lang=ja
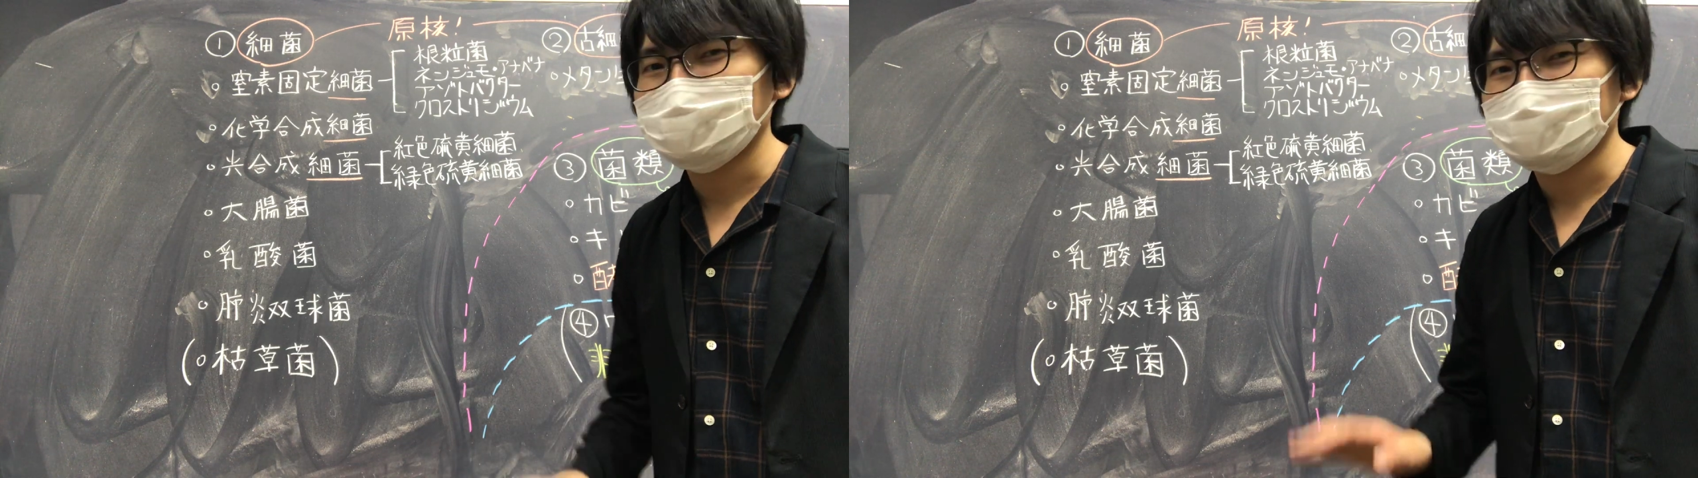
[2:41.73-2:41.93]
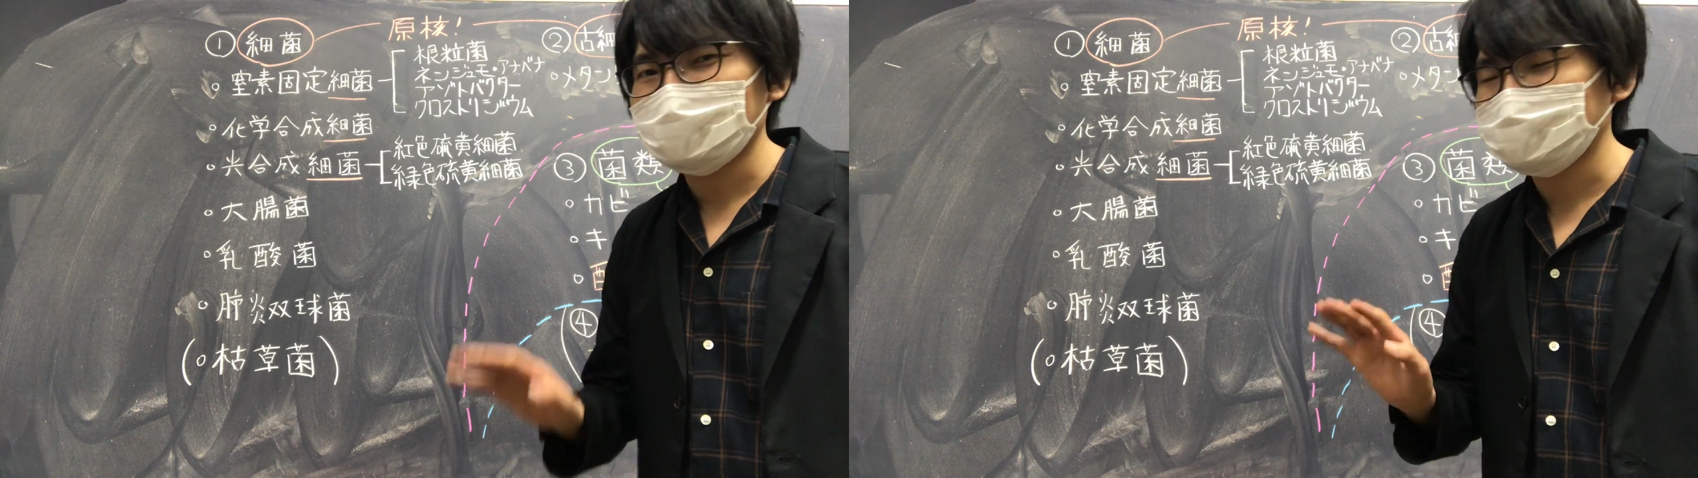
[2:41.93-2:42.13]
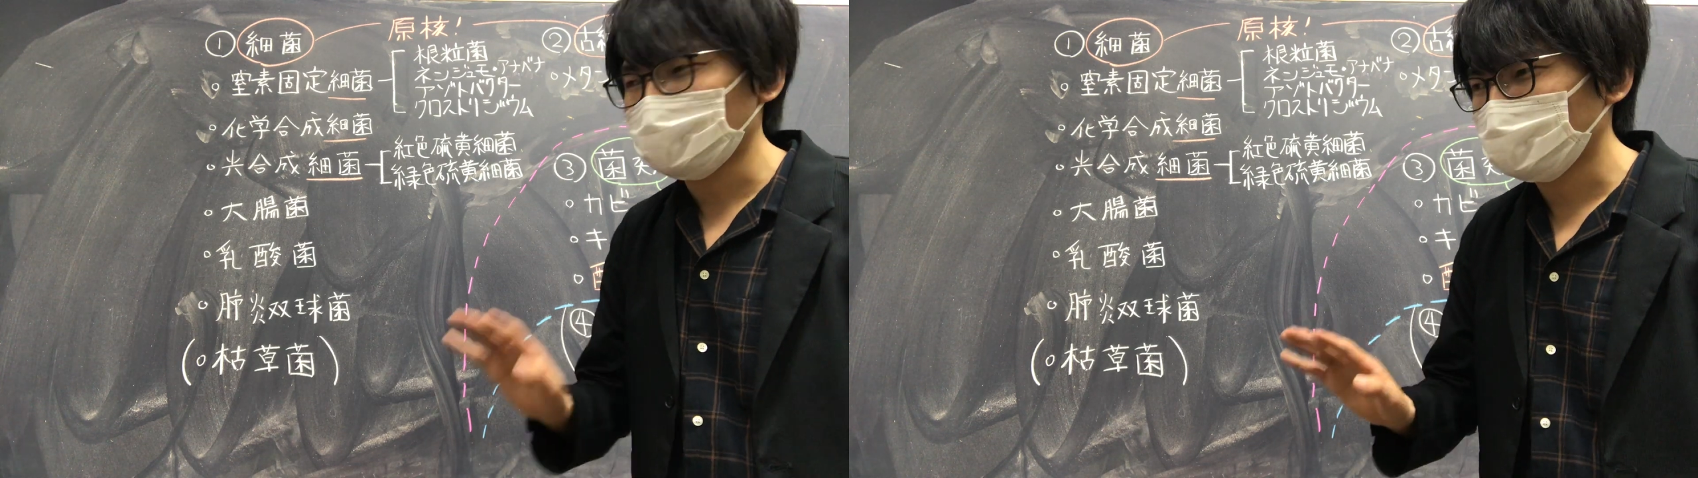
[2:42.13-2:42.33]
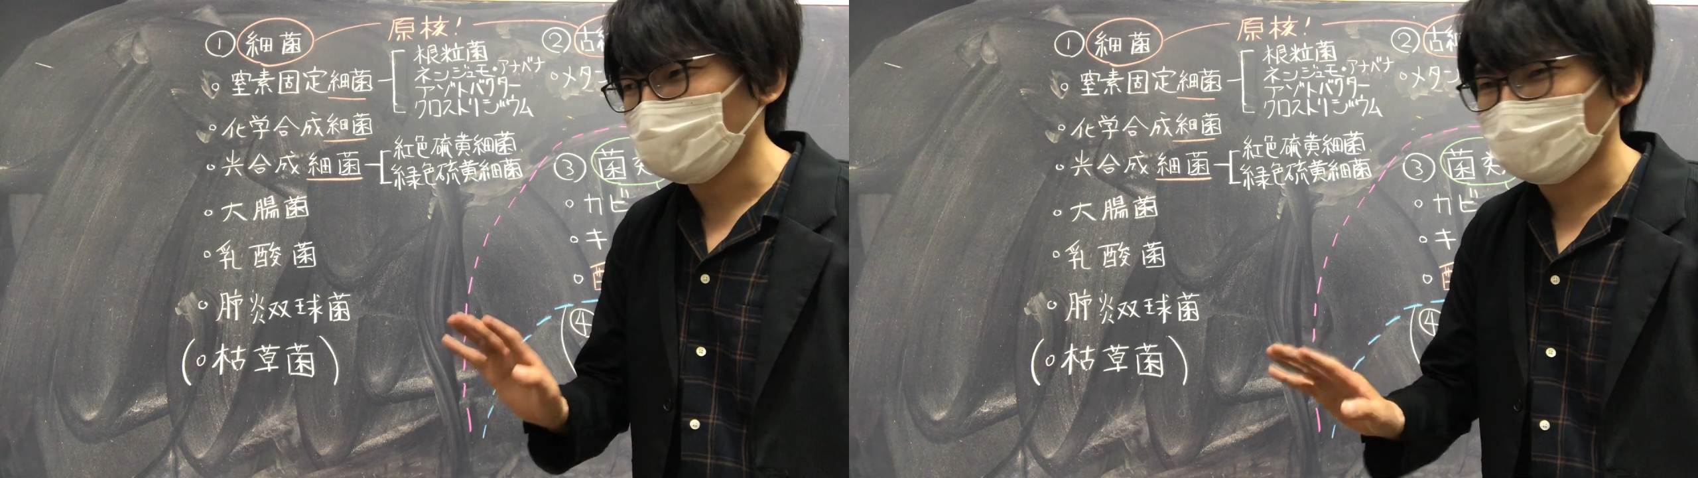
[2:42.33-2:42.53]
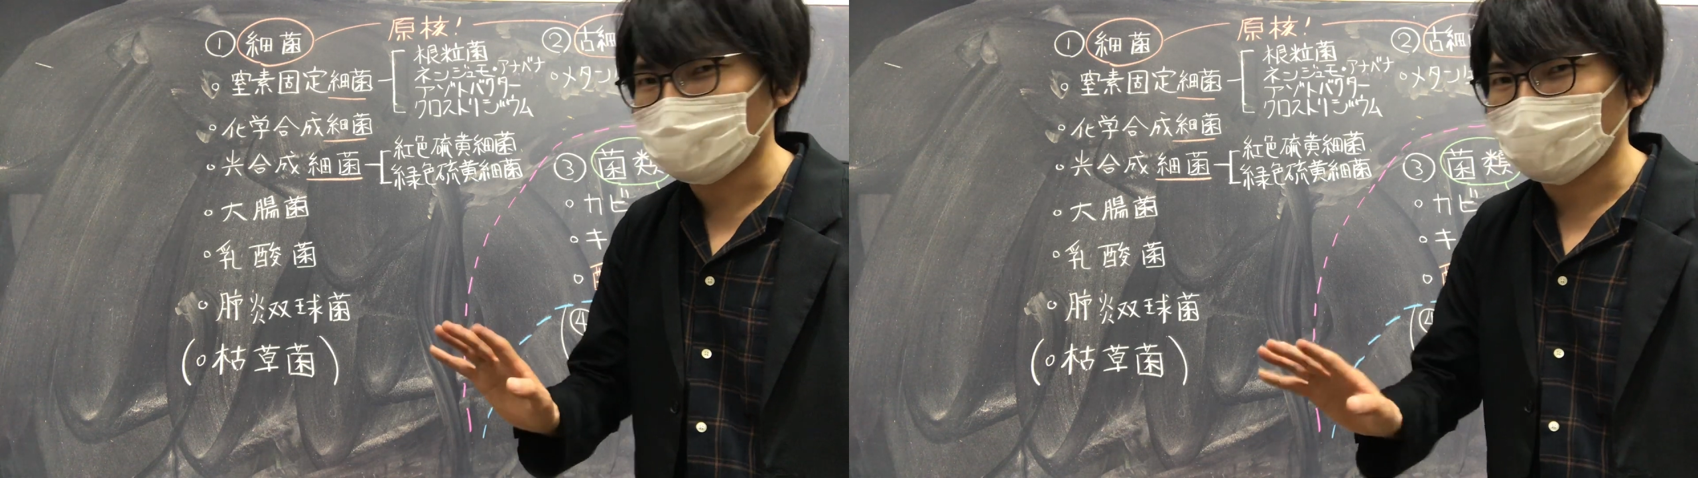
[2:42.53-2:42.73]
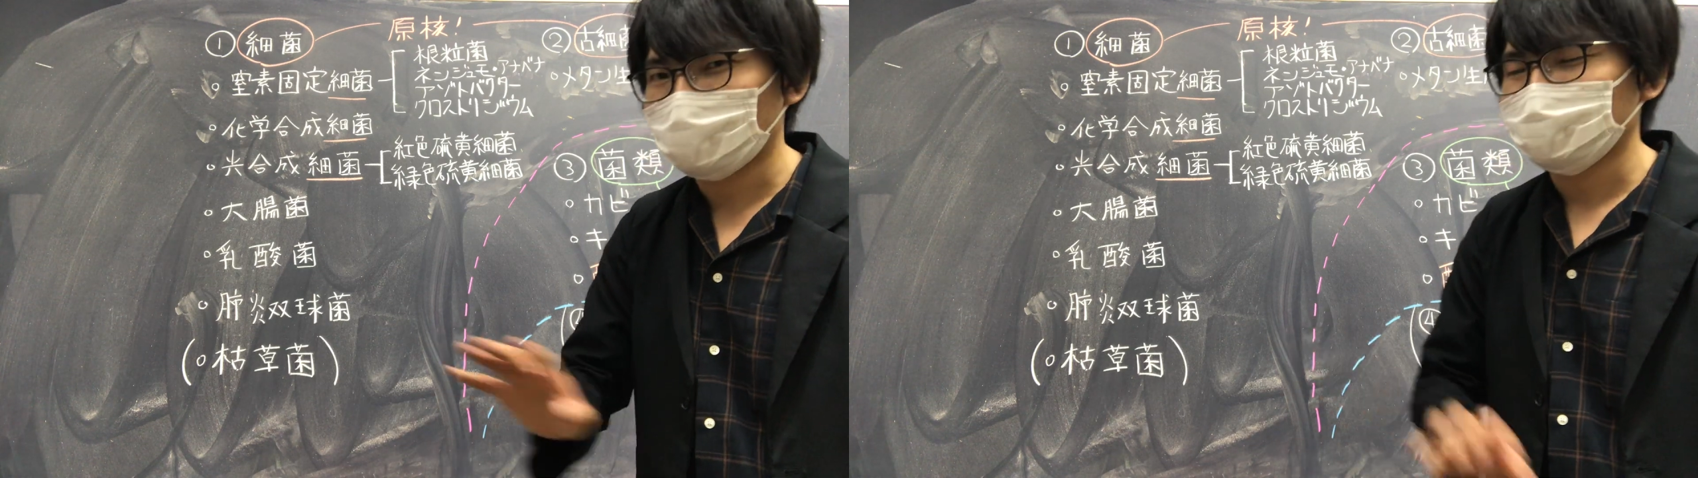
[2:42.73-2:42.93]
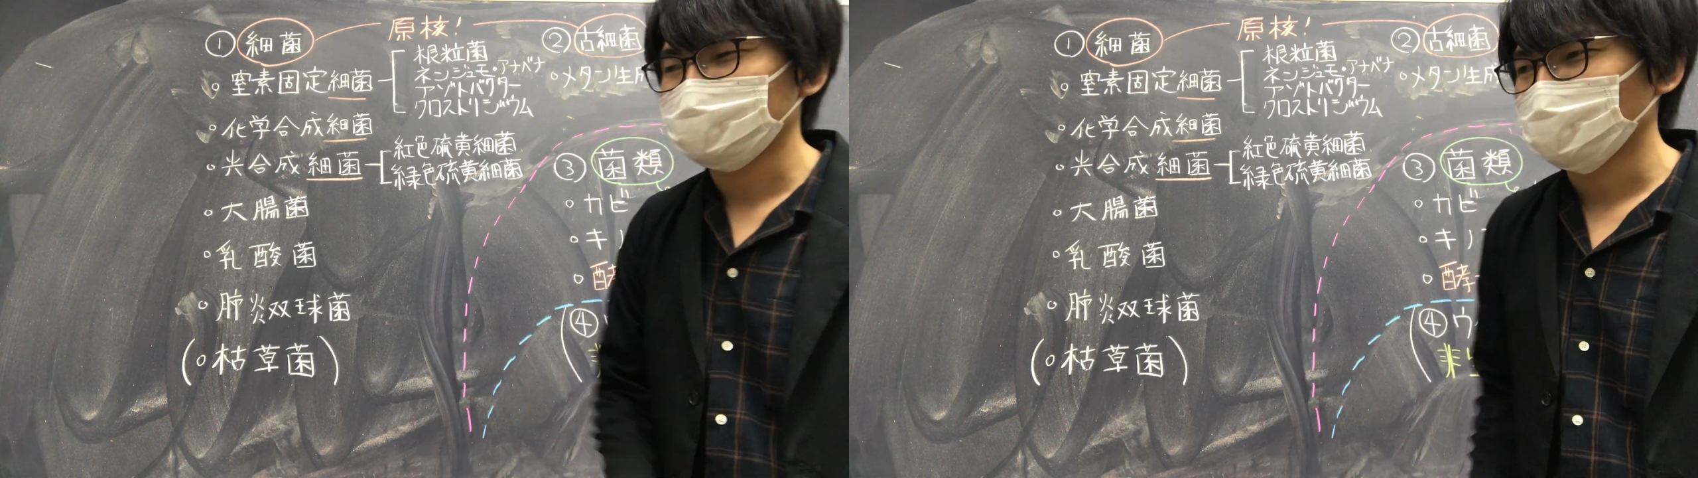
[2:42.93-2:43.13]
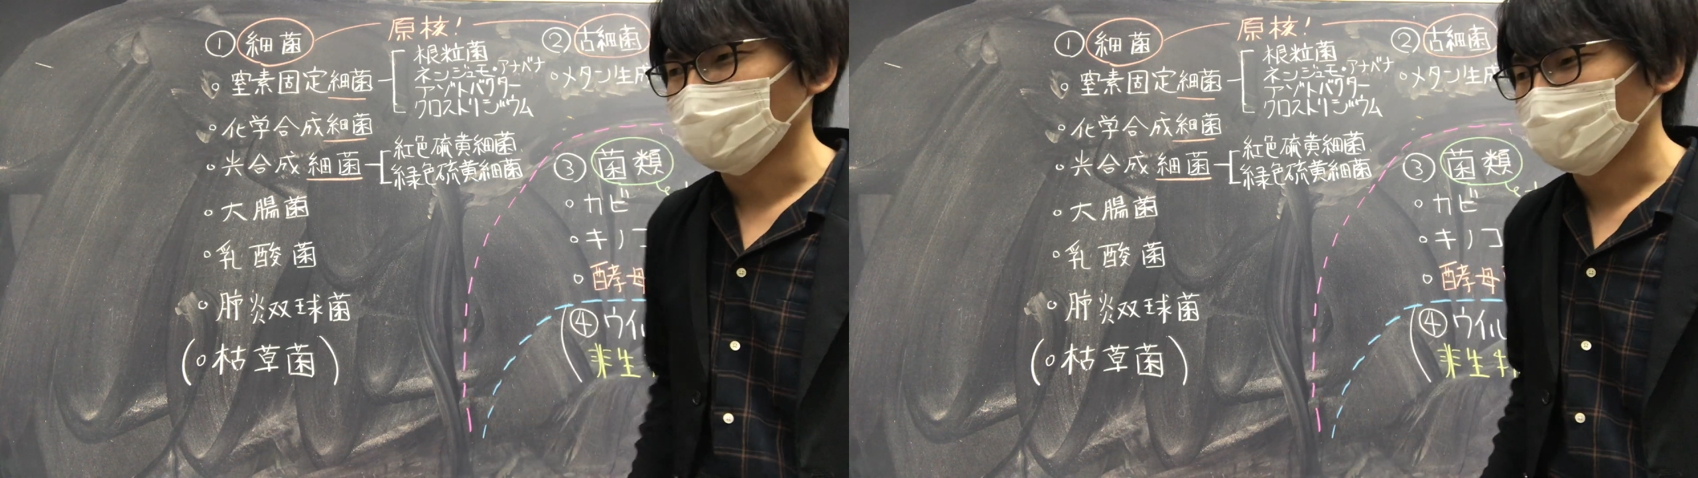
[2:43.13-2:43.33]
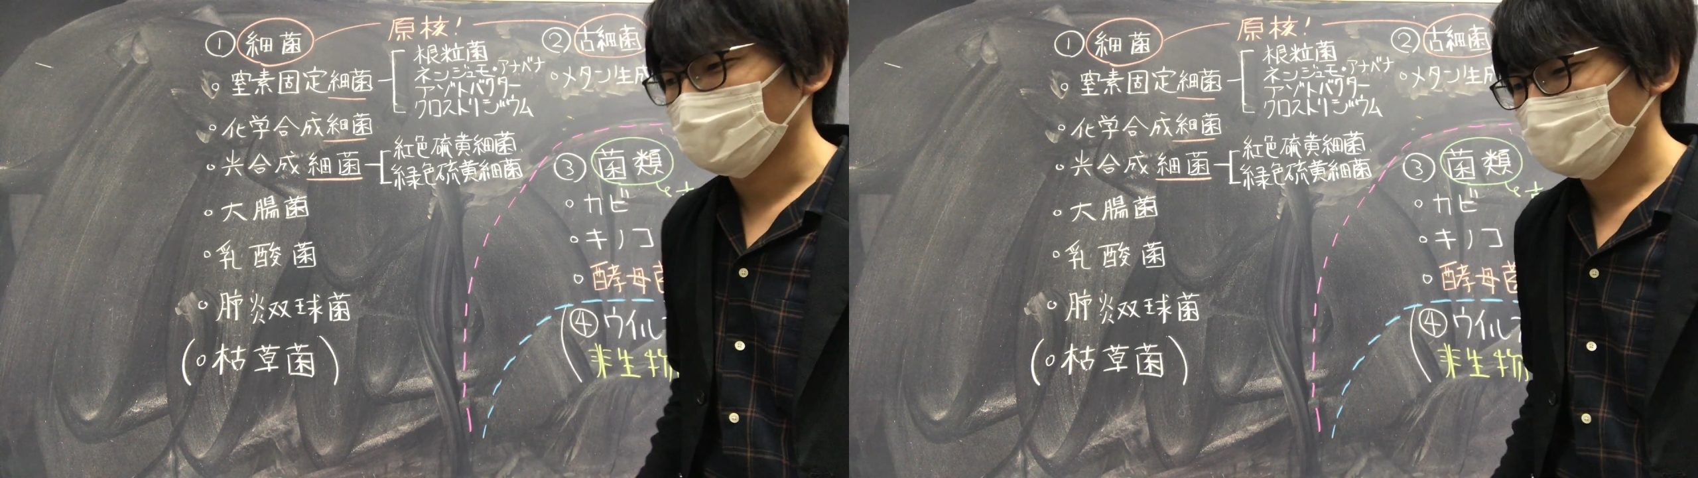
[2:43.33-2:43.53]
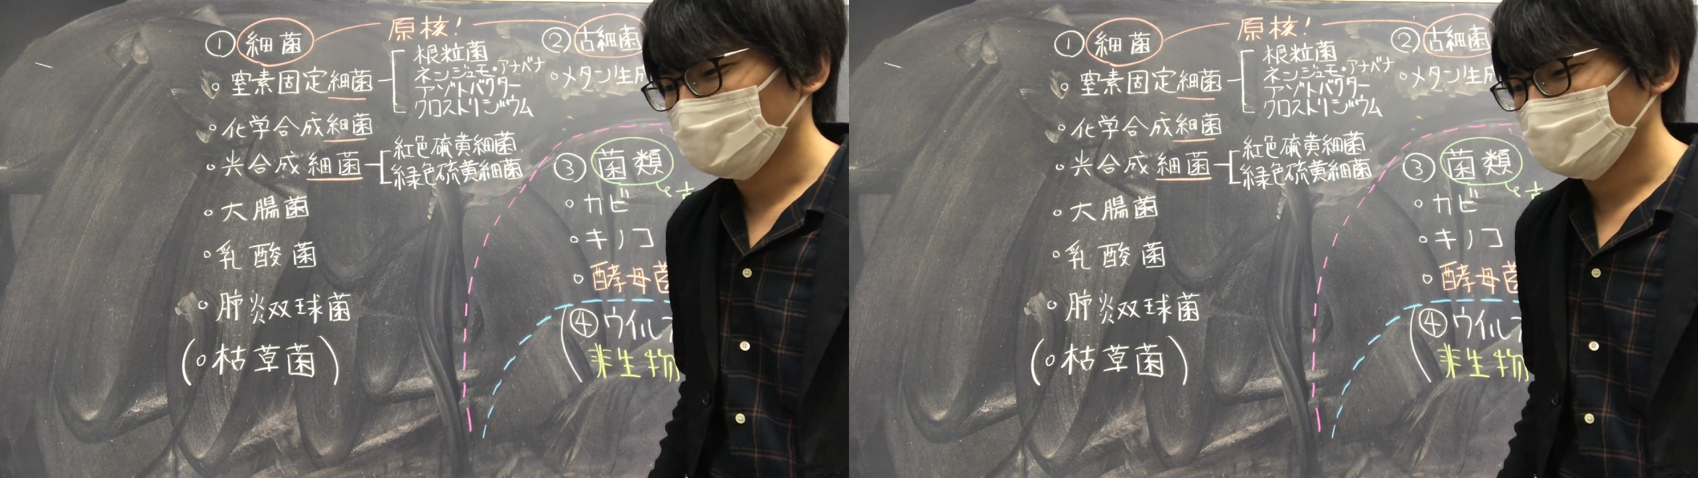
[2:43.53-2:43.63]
粒菌ちゃんなんかにもらわなくても